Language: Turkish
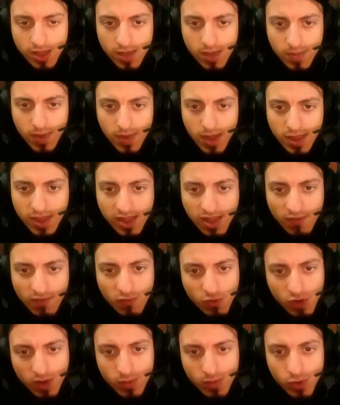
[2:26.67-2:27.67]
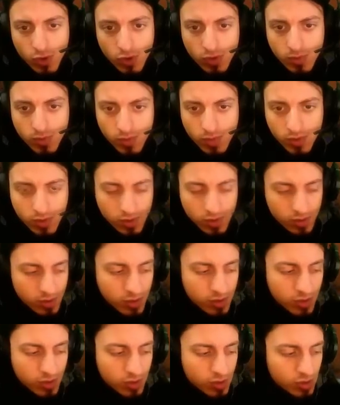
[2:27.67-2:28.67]
ki ben zaten vuramıyorum.
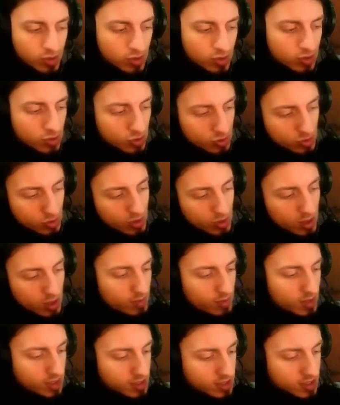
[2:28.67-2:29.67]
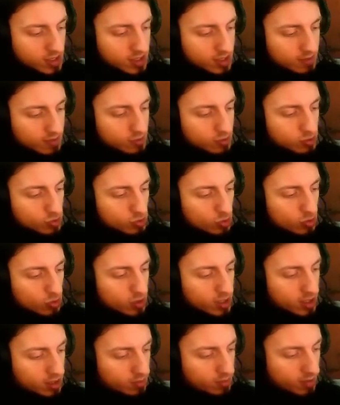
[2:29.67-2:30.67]
Şurayı birazcık
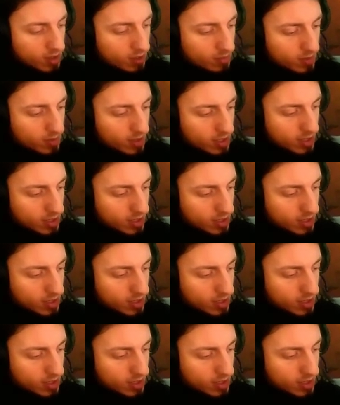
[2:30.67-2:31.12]
zorlayalım abi.